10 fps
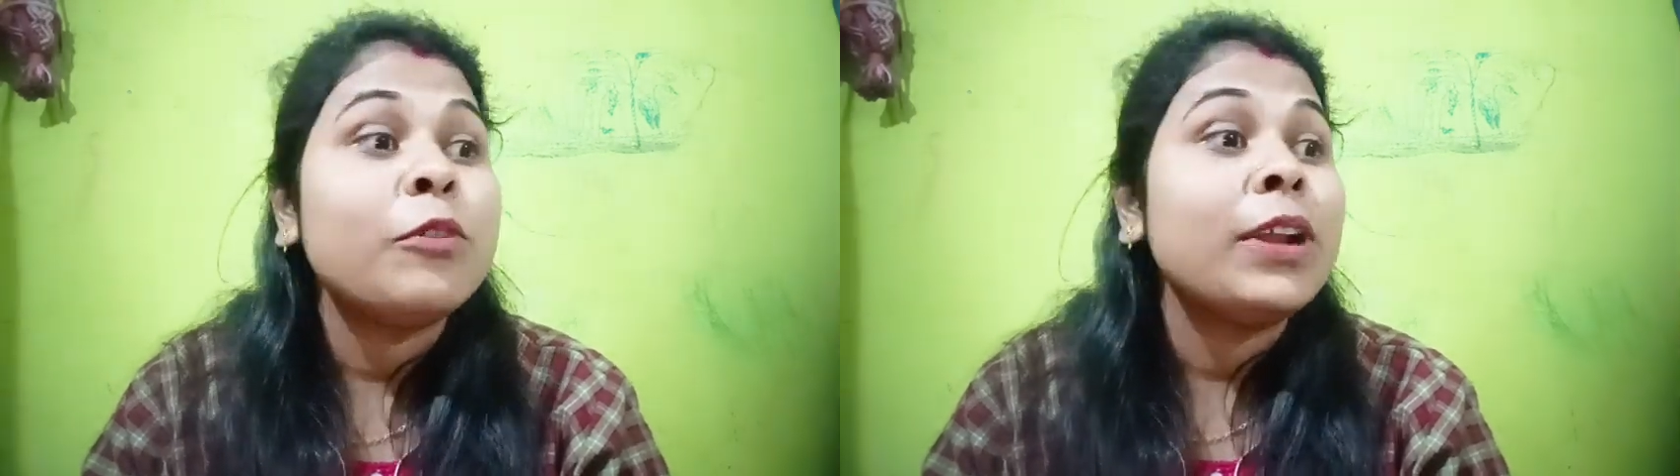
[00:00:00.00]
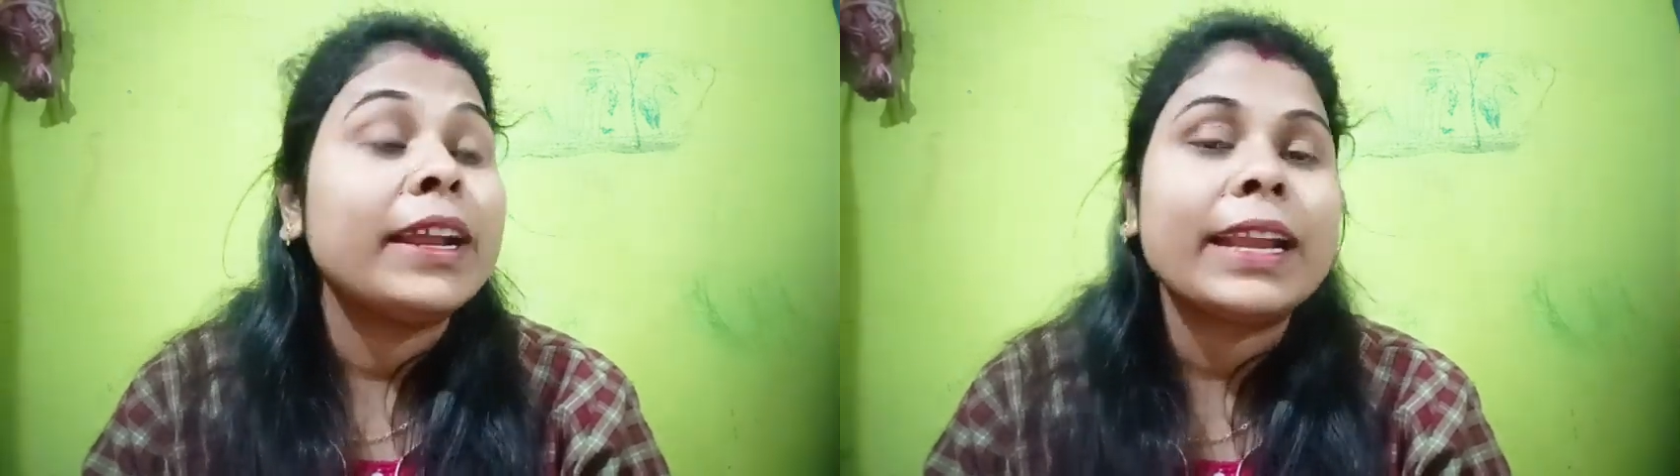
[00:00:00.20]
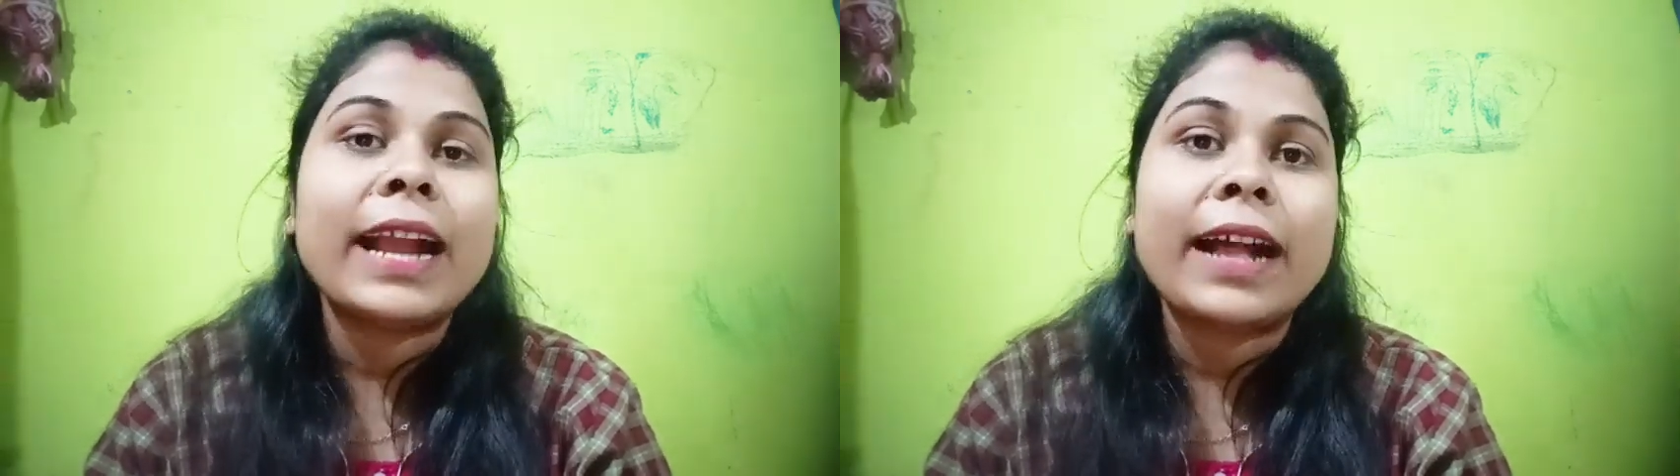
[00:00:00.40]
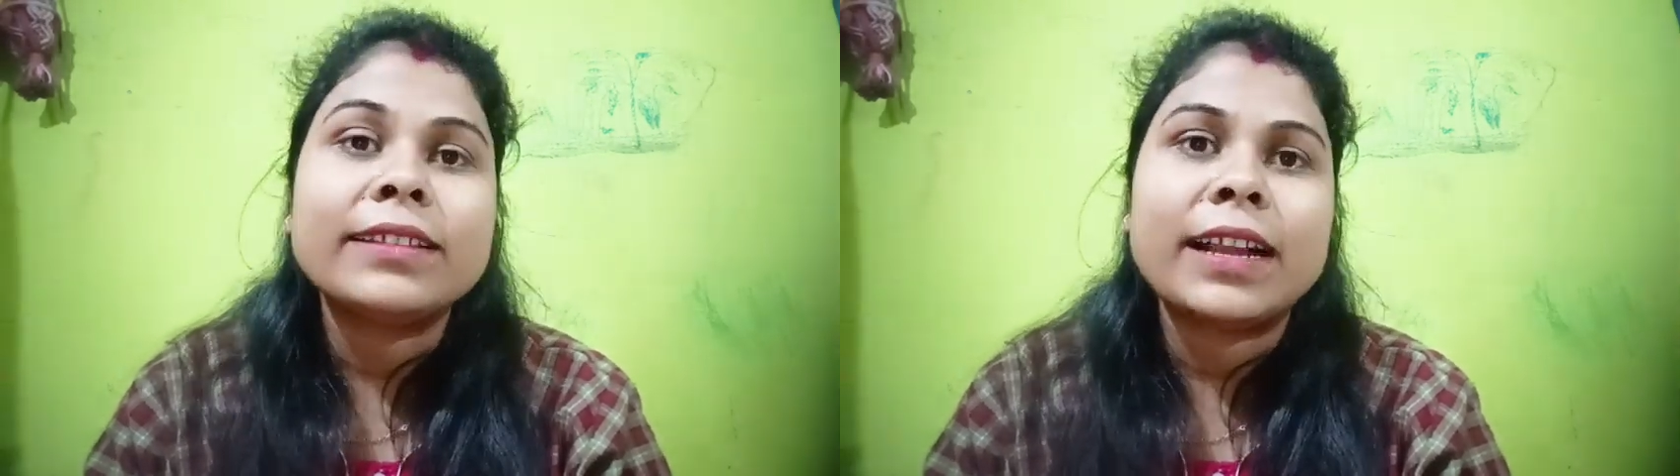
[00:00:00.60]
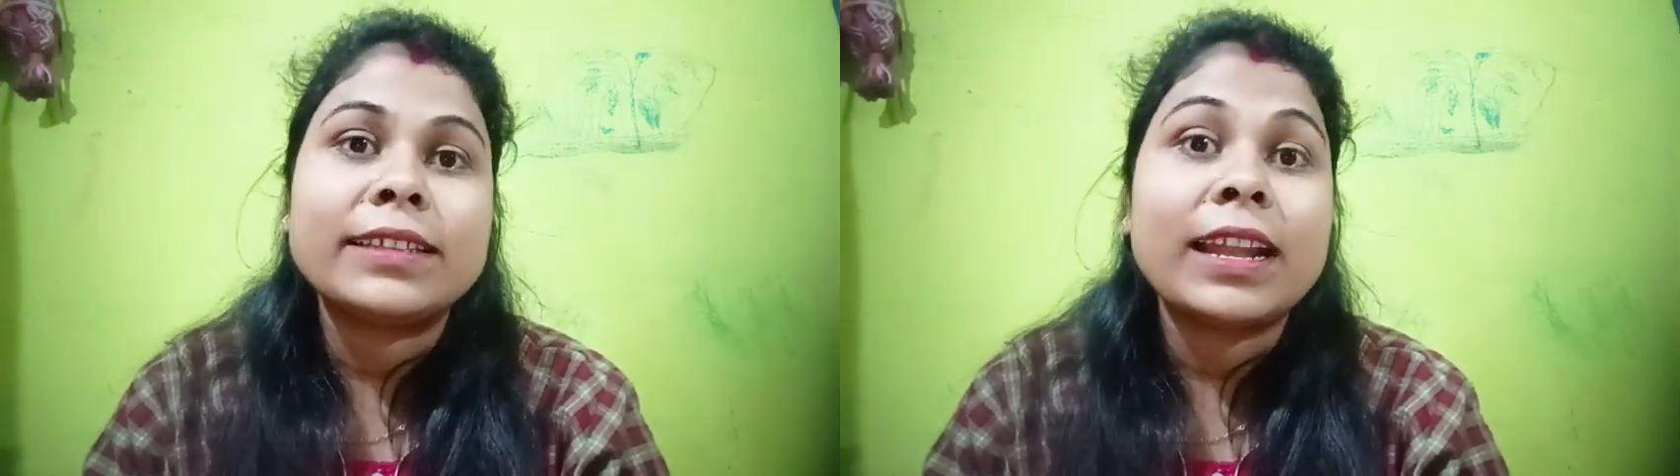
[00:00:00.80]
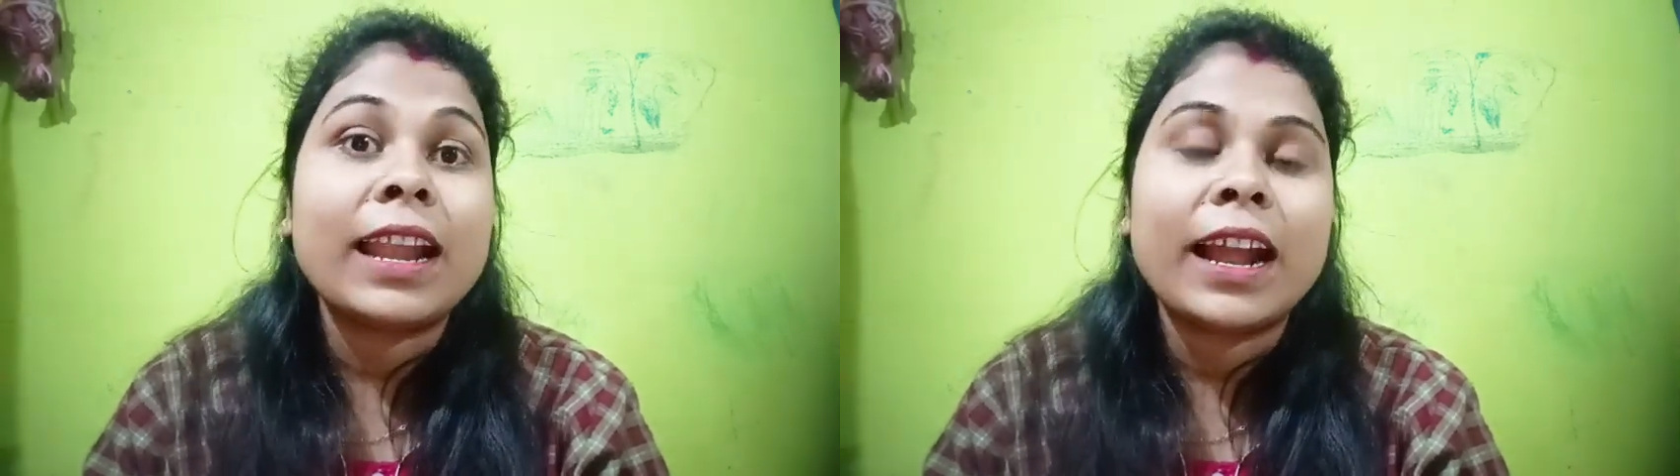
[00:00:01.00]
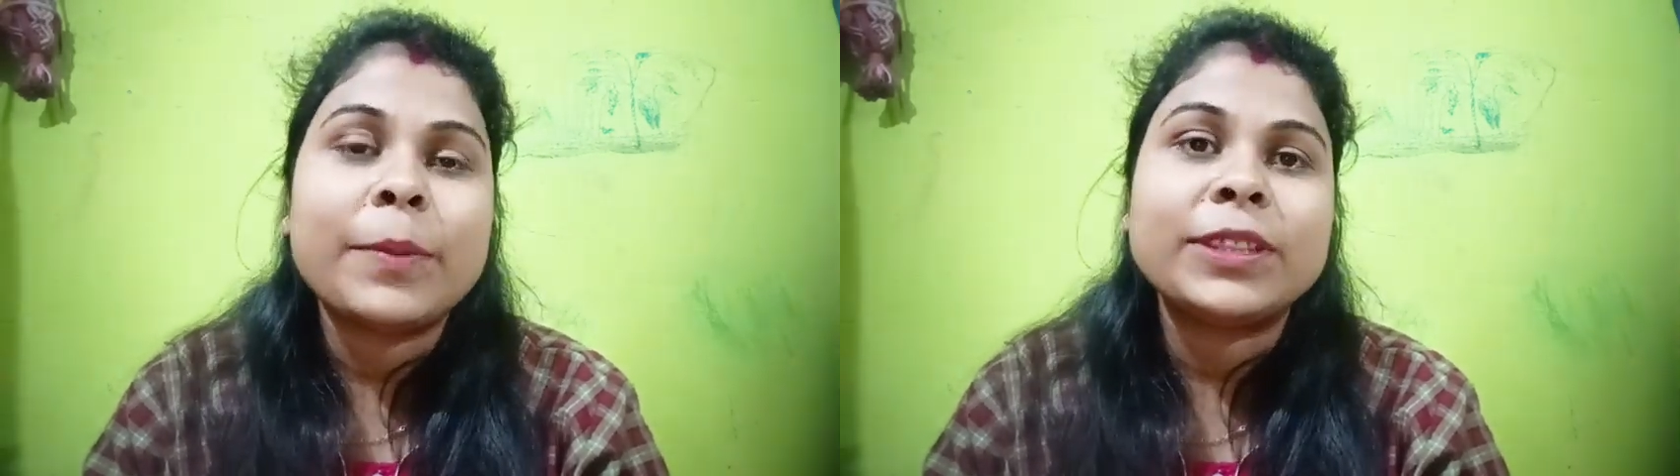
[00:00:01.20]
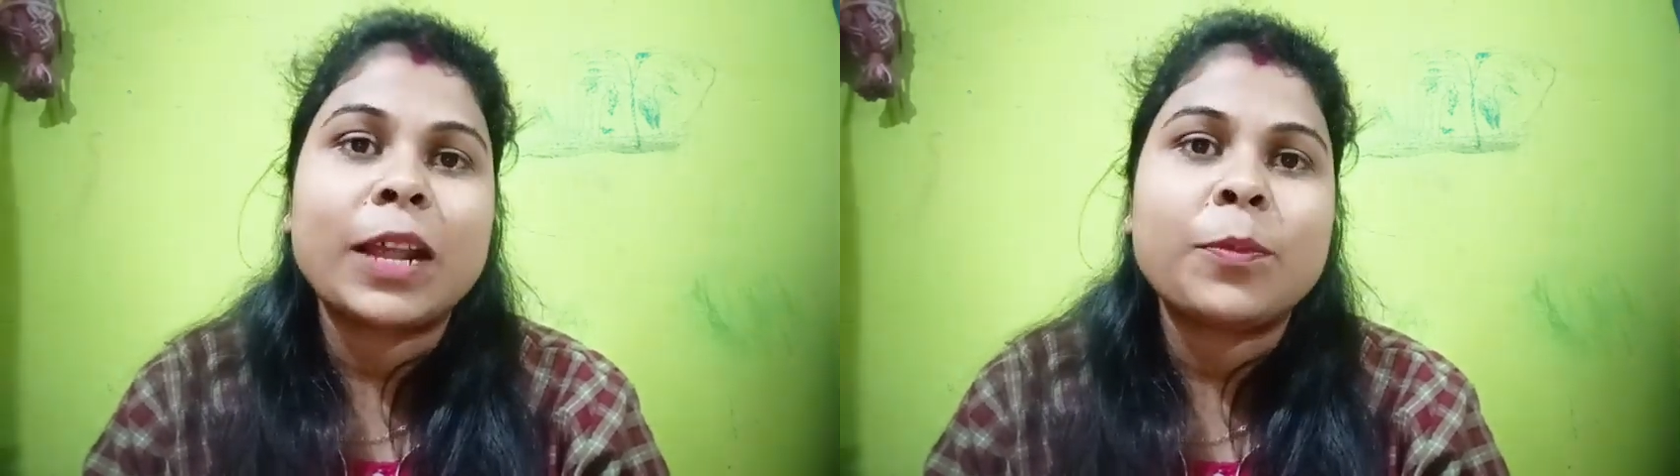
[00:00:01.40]
ওই নাকি গাছ গাছালে
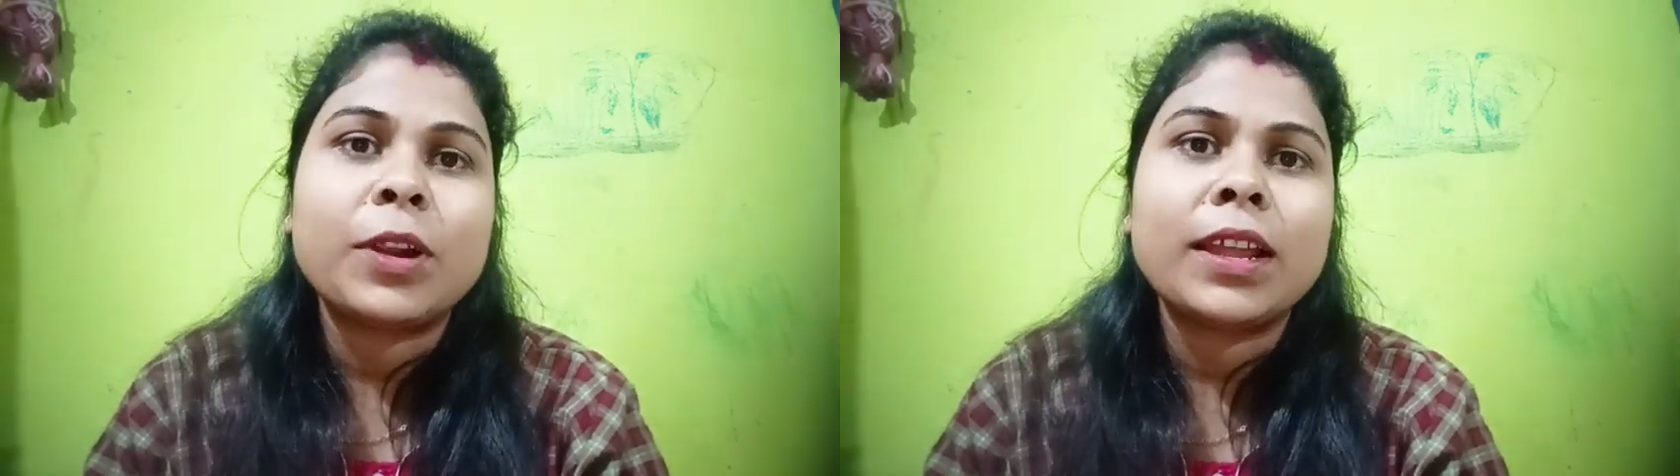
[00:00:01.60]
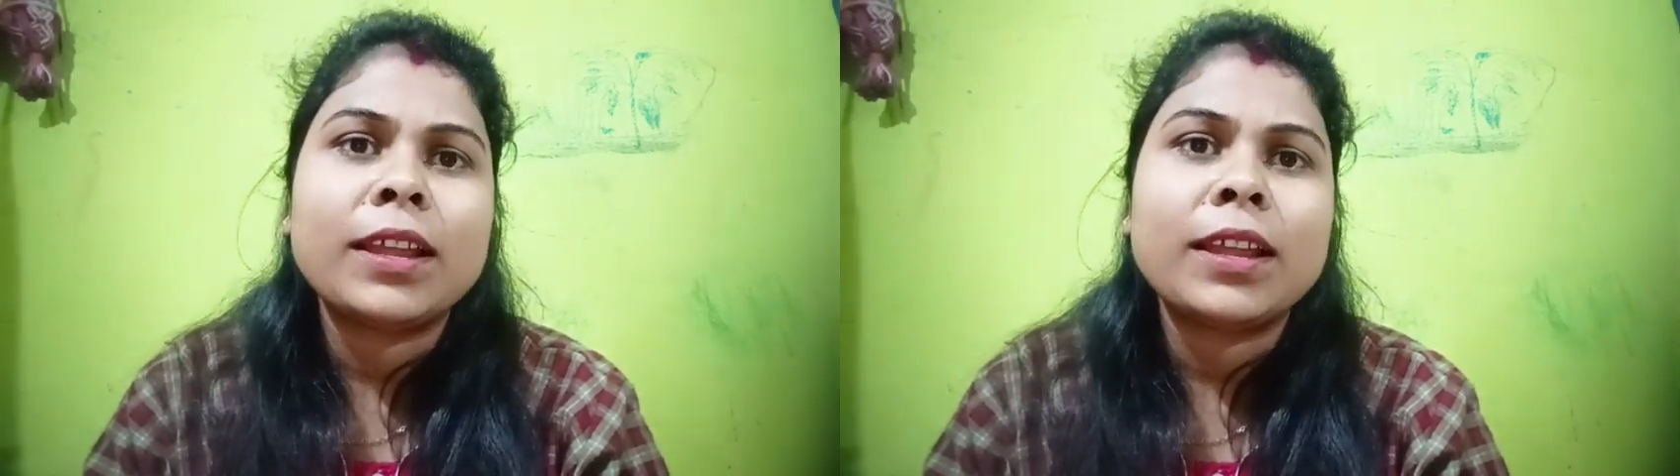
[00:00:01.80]
লাগাবে তারপরে